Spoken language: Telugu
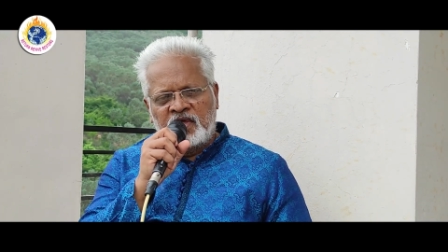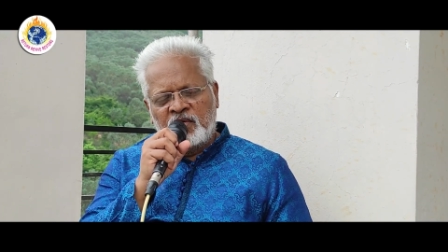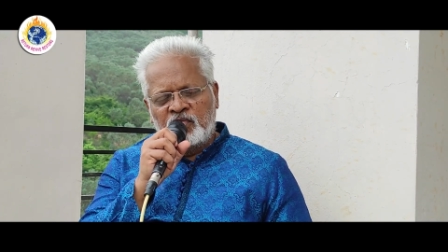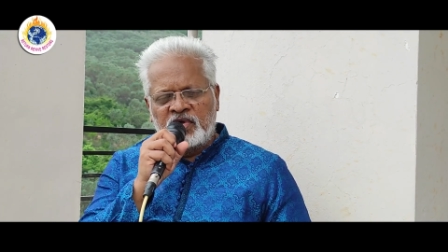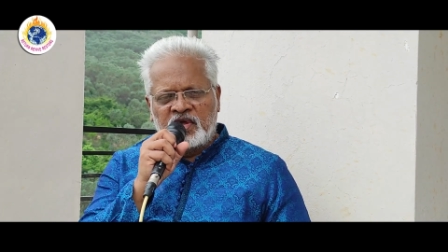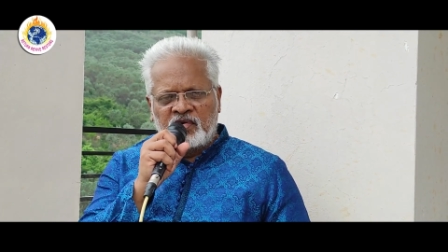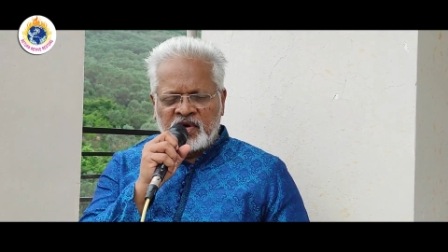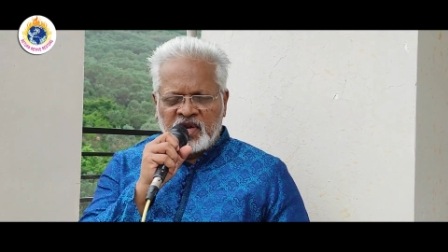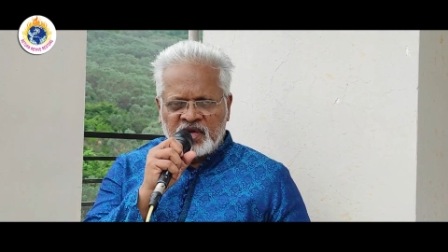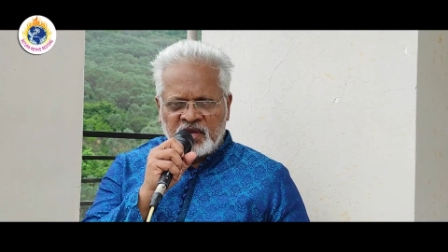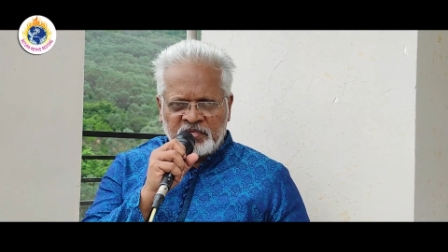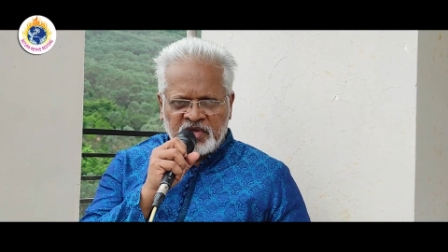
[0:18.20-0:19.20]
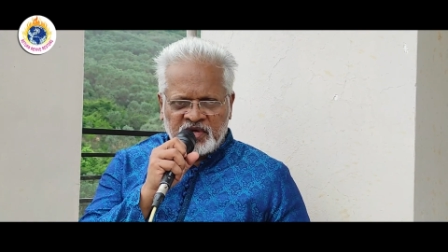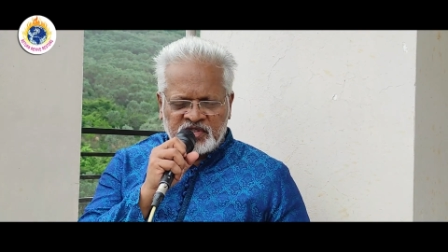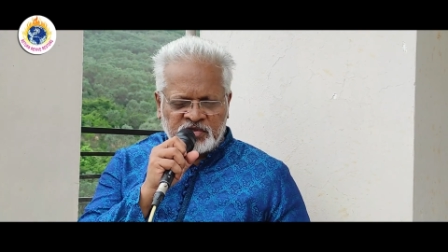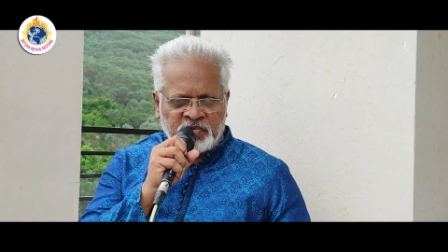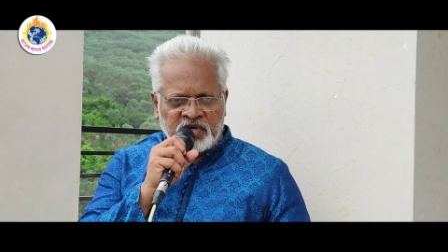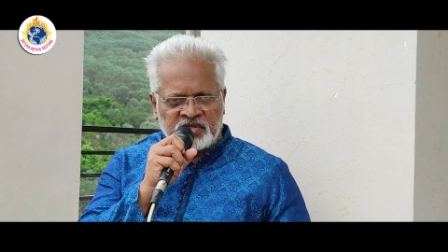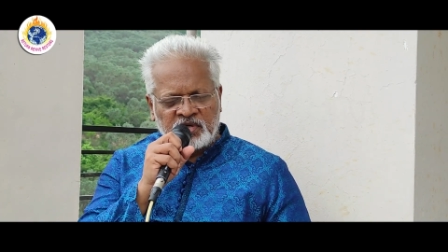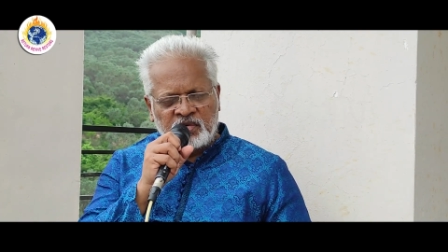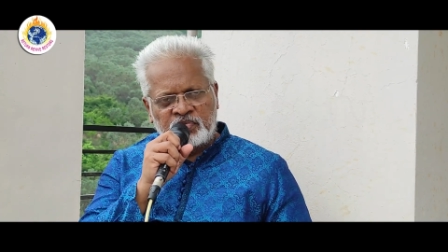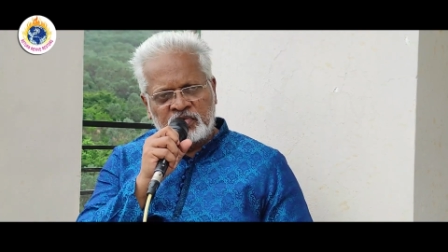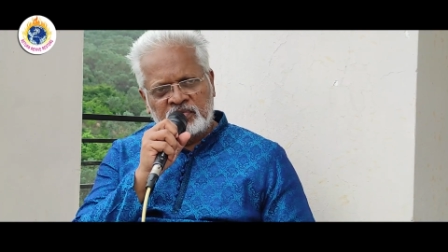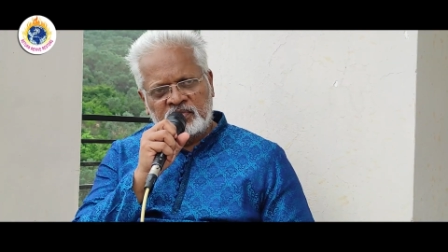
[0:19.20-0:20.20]
ఏమో ఎవరినైనా మీరు
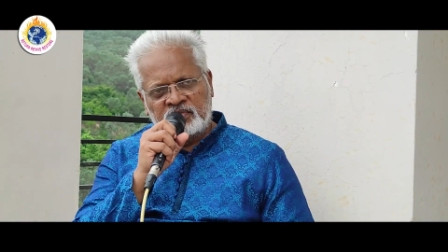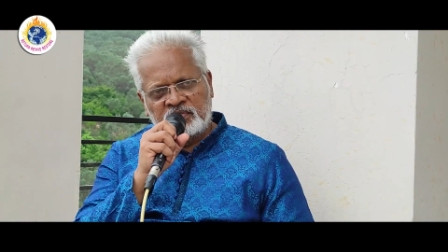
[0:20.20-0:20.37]
ఇష్టపడుతున్నప్పుడు